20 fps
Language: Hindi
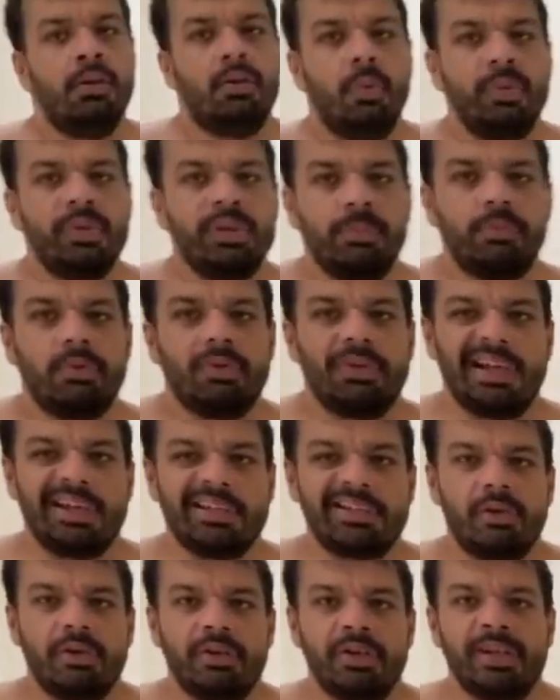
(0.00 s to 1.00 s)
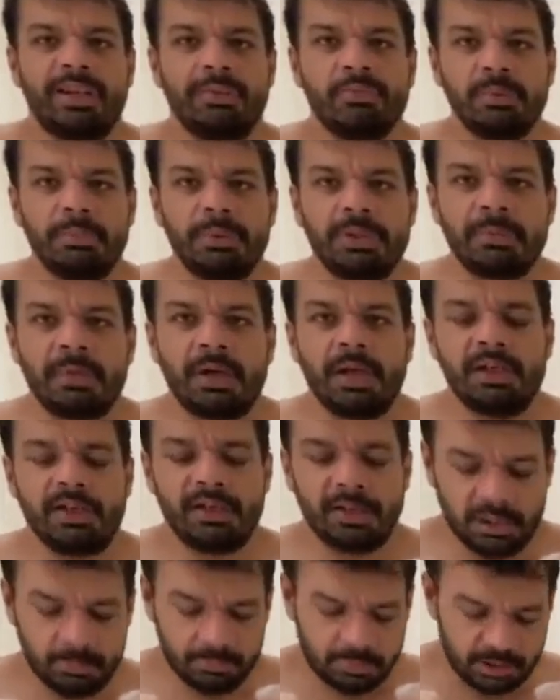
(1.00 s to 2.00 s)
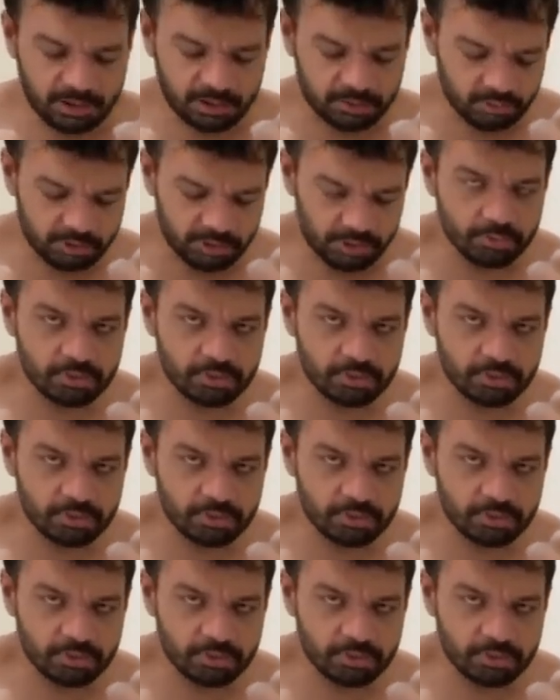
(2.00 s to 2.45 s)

लीन बट ऐसा भी नहीं है कि ये